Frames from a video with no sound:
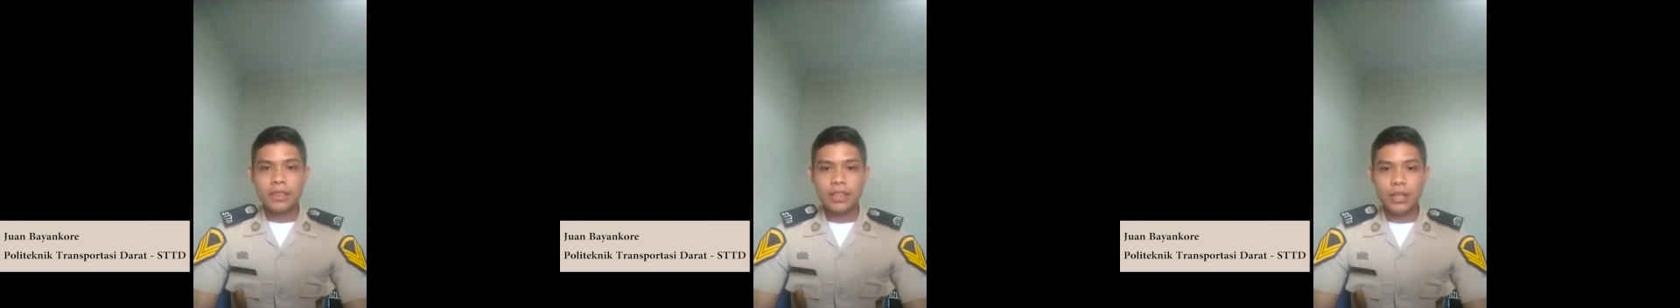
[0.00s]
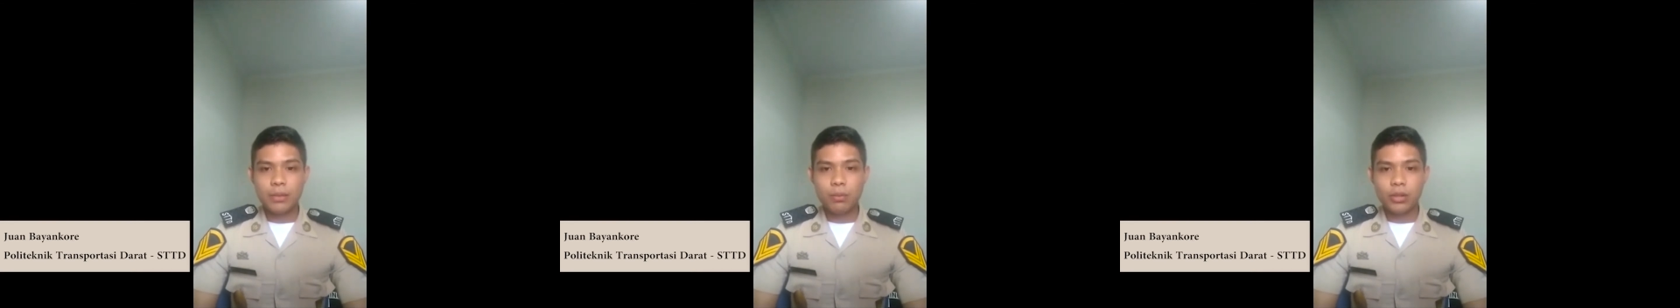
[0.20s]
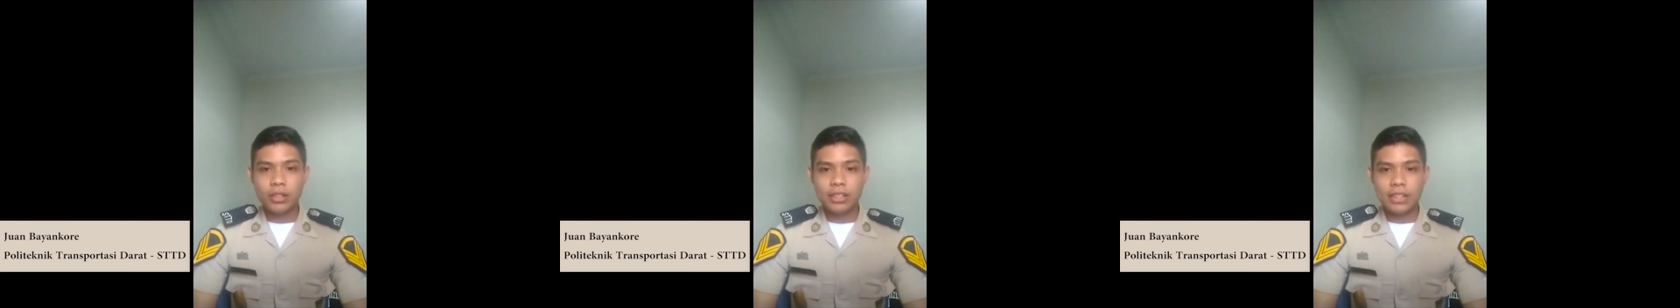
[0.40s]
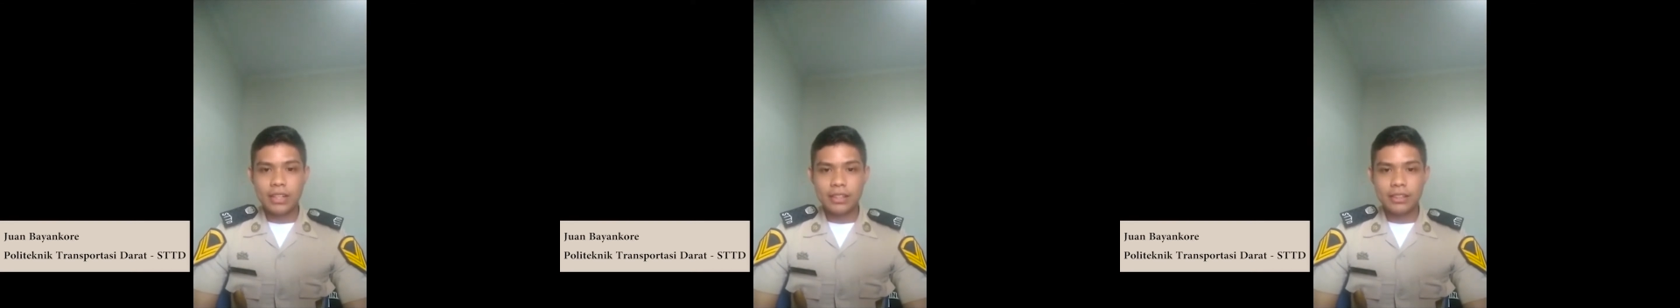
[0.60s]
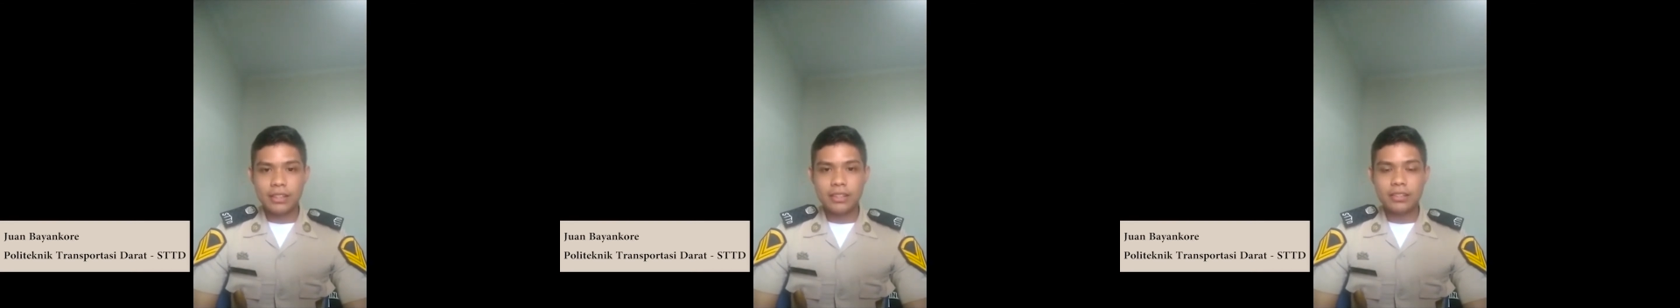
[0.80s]
di
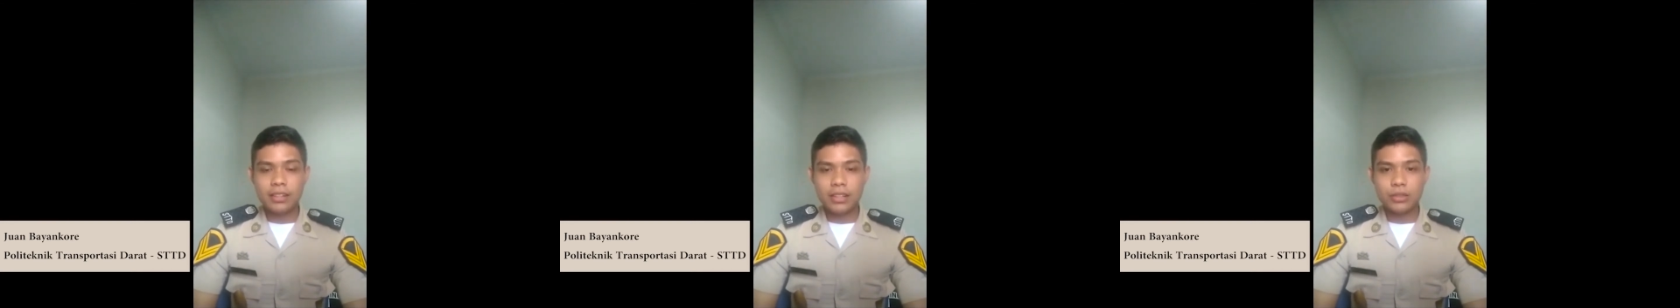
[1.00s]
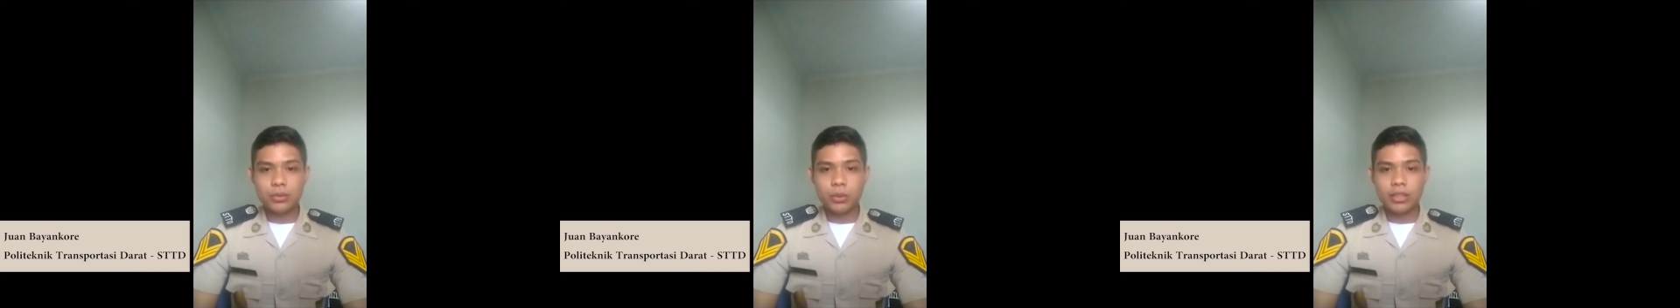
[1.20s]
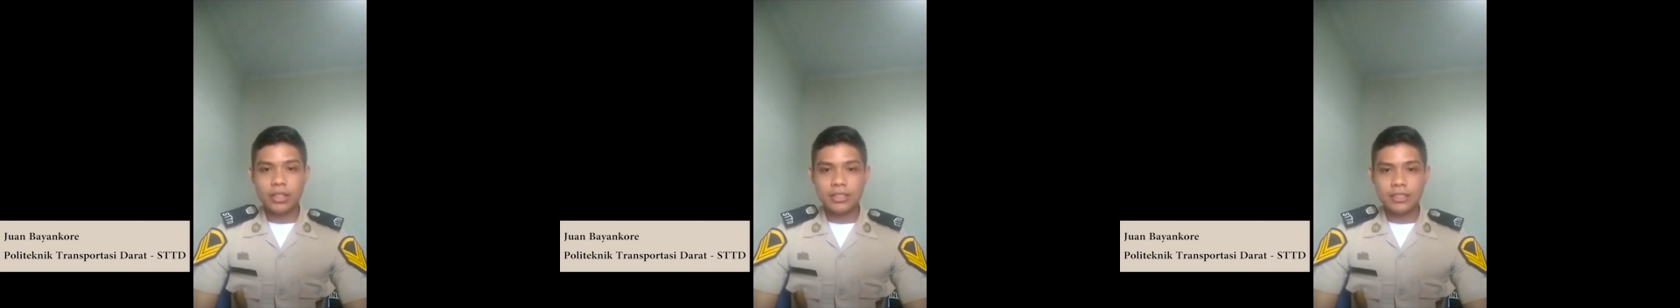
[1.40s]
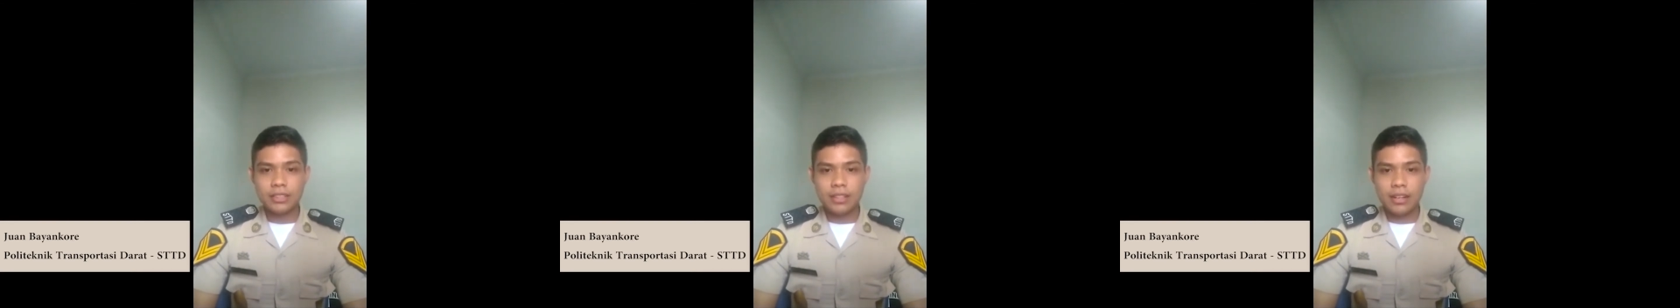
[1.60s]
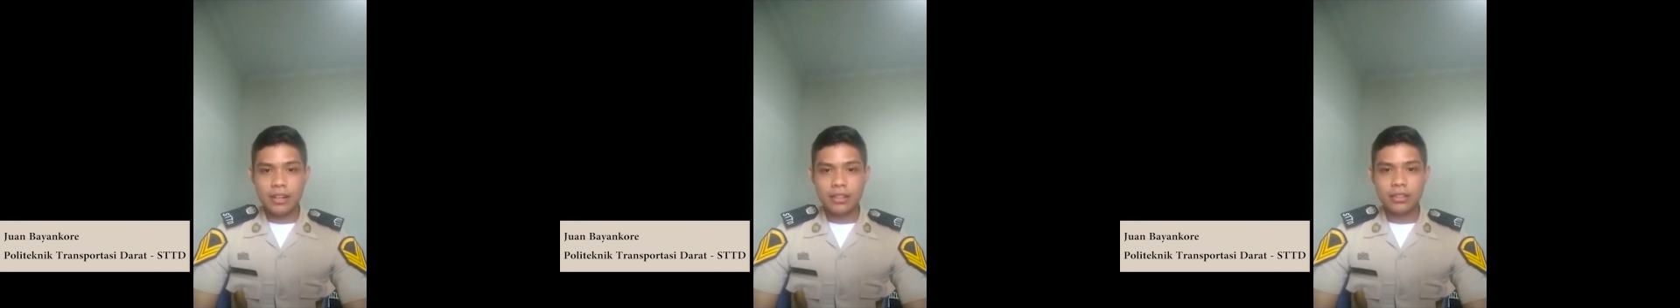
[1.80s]
Politeknik Transportasi
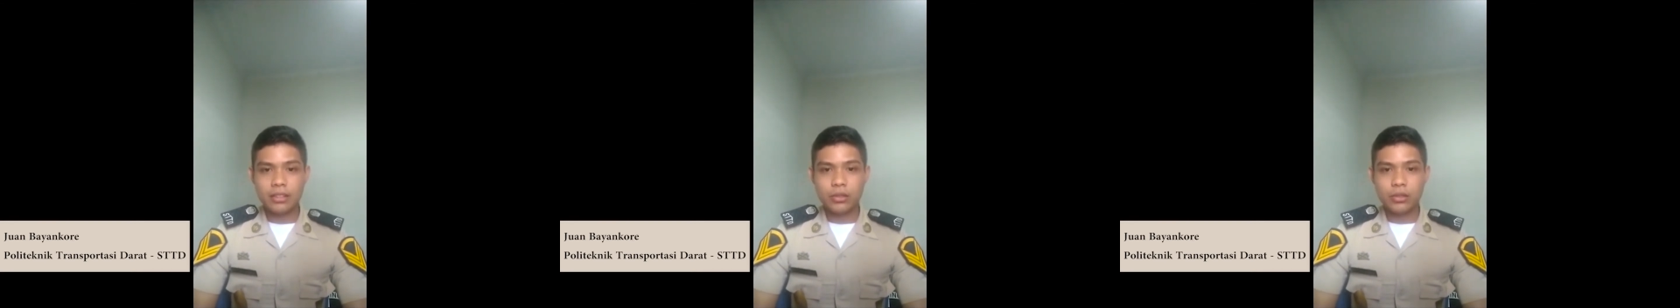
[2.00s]
Darat